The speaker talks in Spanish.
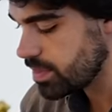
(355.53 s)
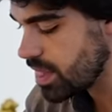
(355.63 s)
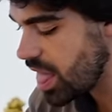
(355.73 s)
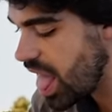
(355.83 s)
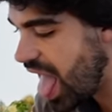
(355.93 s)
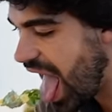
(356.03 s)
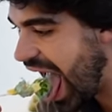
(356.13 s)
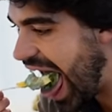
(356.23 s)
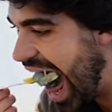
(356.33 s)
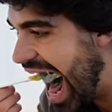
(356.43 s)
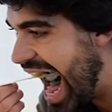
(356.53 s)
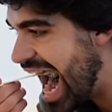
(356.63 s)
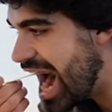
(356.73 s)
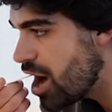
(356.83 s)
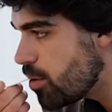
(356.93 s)
y cómo lo como,
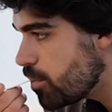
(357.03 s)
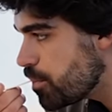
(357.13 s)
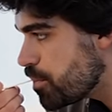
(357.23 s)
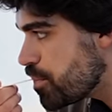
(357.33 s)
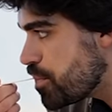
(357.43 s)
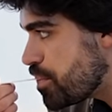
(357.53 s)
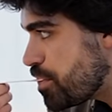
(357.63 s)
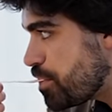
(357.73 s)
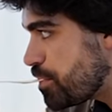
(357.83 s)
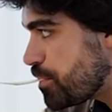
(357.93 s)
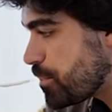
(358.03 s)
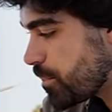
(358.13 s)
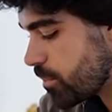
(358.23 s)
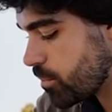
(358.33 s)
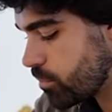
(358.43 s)
siempre buscando
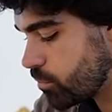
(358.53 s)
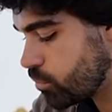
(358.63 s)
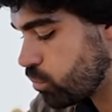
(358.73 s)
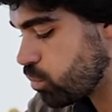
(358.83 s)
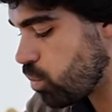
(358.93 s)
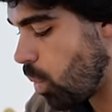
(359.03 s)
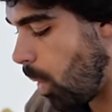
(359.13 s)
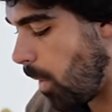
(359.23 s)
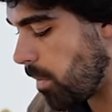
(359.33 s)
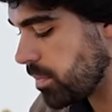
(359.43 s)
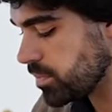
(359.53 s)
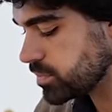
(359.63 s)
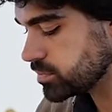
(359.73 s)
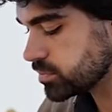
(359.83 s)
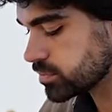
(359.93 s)
alimentos saludables y de la mejor
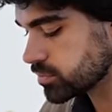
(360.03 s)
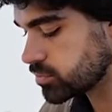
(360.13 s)
calidad.